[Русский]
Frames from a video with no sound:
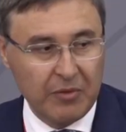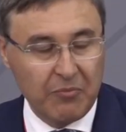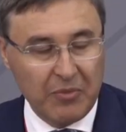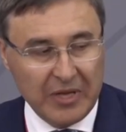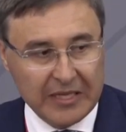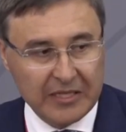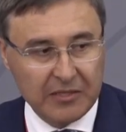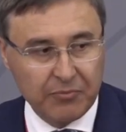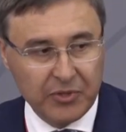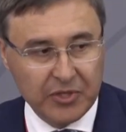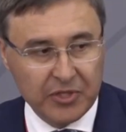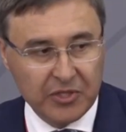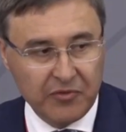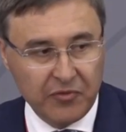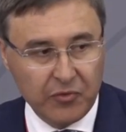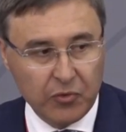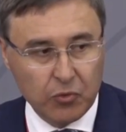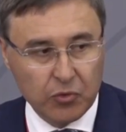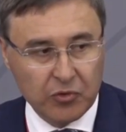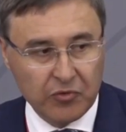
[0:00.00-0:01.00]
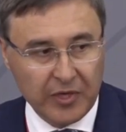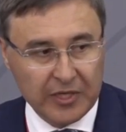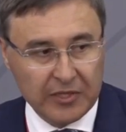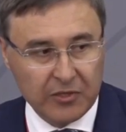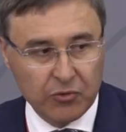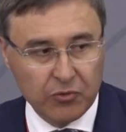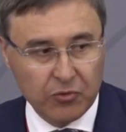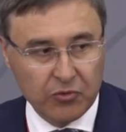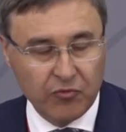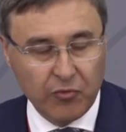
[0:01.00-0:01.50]
имеет специфику,
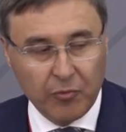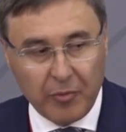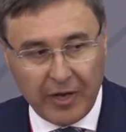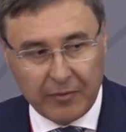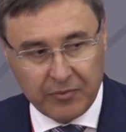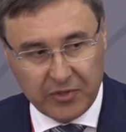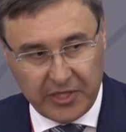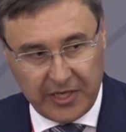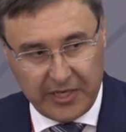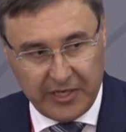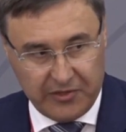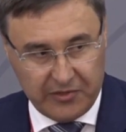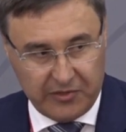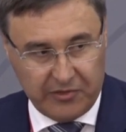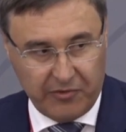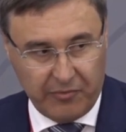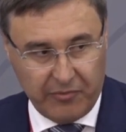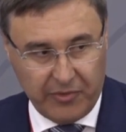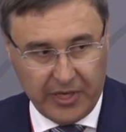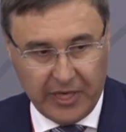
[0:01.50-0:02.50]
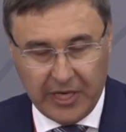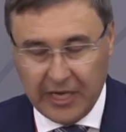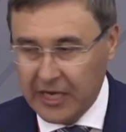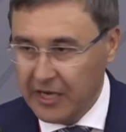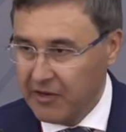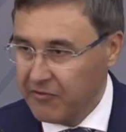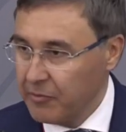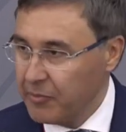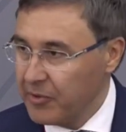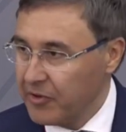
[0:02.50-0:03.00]
связанную с двумя обстоятельствами.
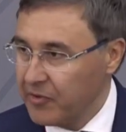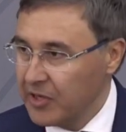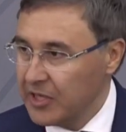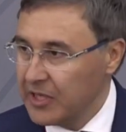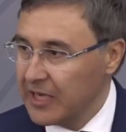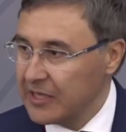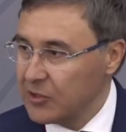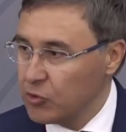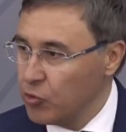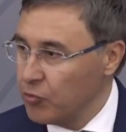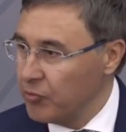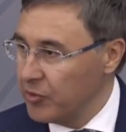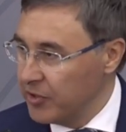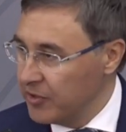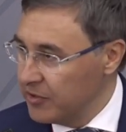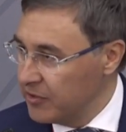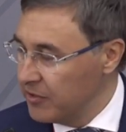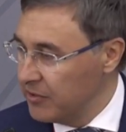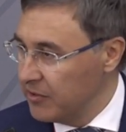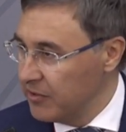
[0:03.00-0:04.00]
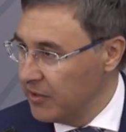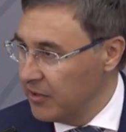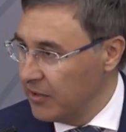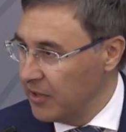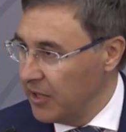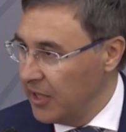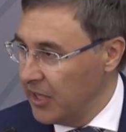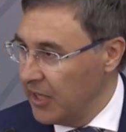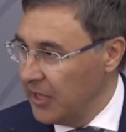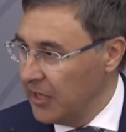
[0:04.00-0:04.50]
Во-первых, это особенность
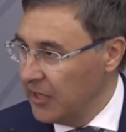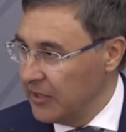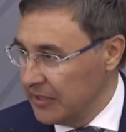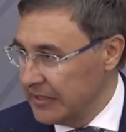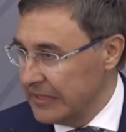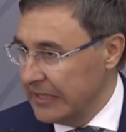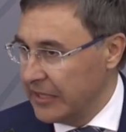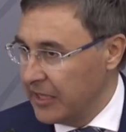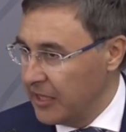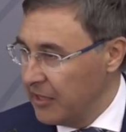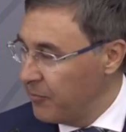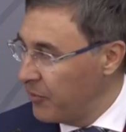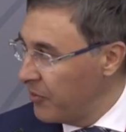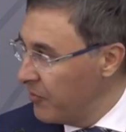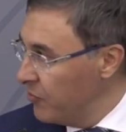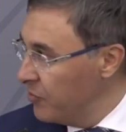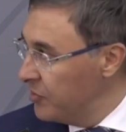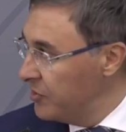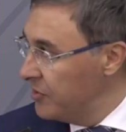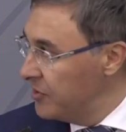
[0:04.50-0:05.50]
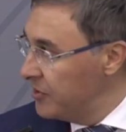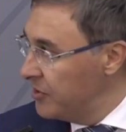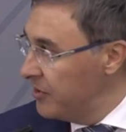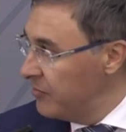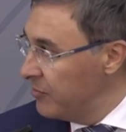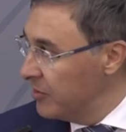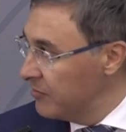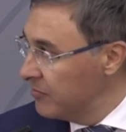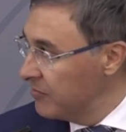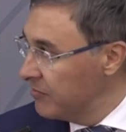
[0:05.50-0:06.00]
национальной правовой
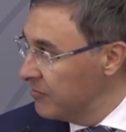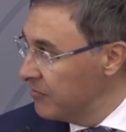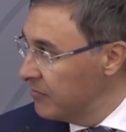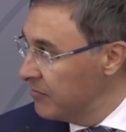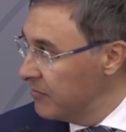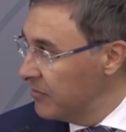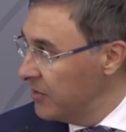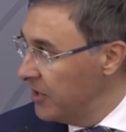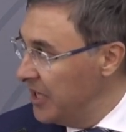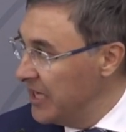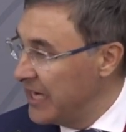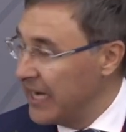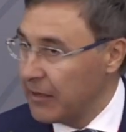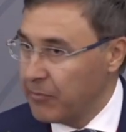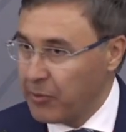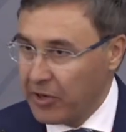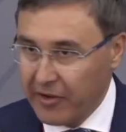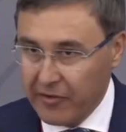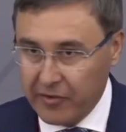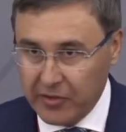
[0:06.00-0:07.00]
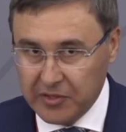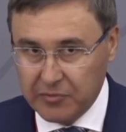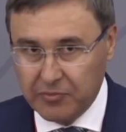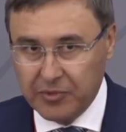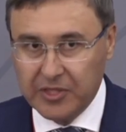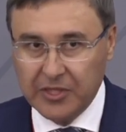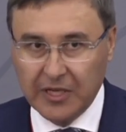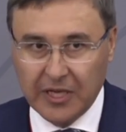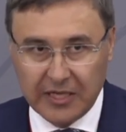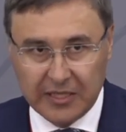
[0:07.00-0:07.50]
системы, и, как правило,
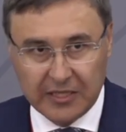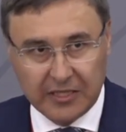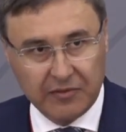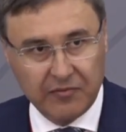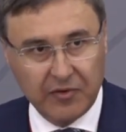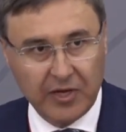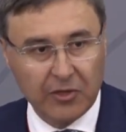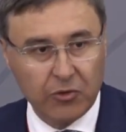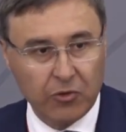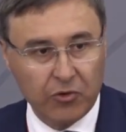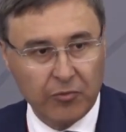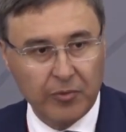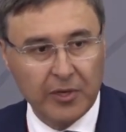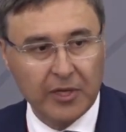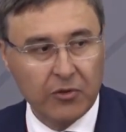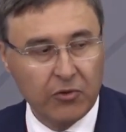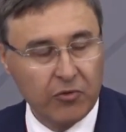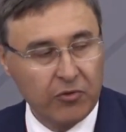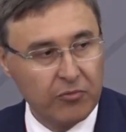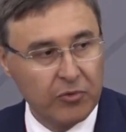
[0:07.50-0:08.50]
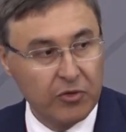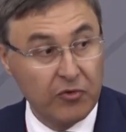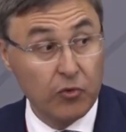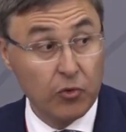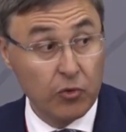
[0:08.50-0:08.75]
специалистов, которых готовим,